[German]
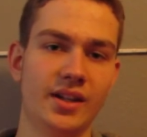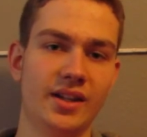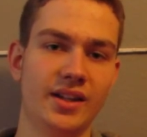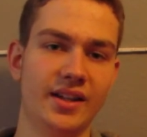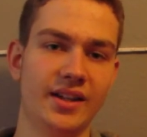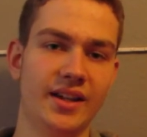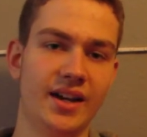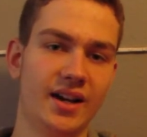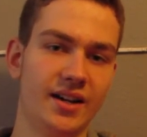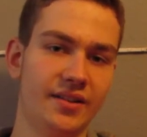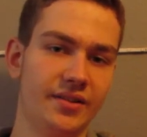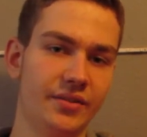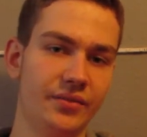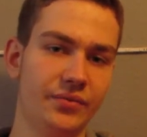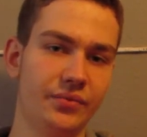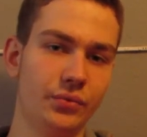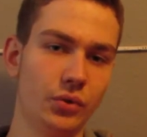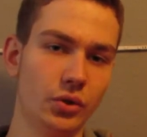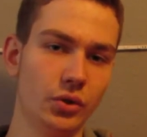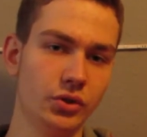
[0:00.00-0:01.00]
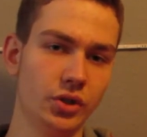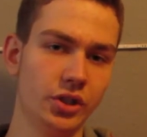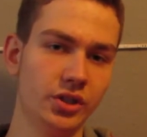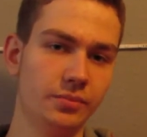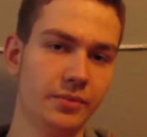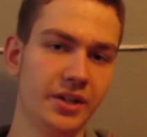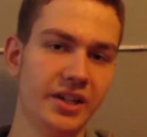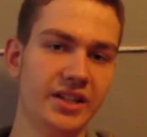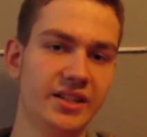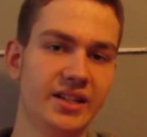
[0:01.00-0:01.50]
Ja, wo
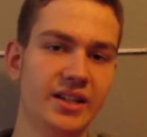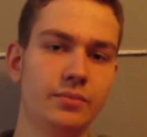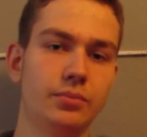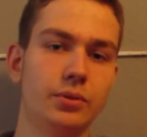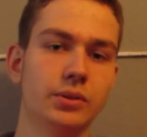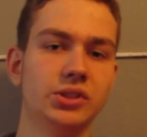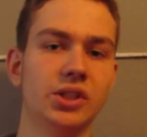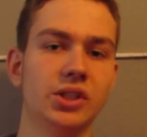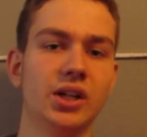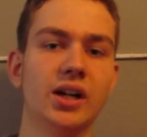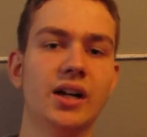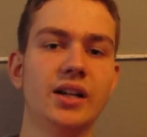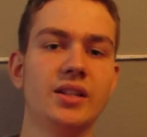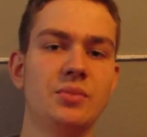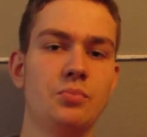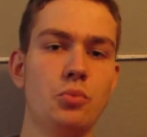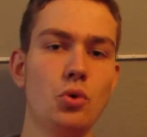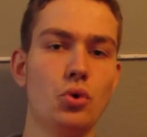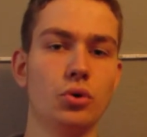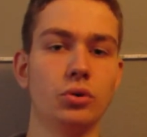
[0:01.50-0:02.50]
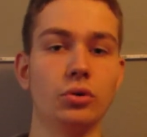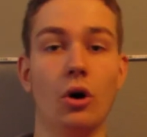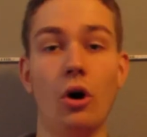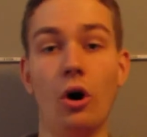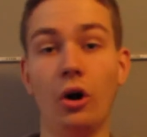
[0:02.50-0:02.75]
sollte man denn seine Pauschalreise buchen?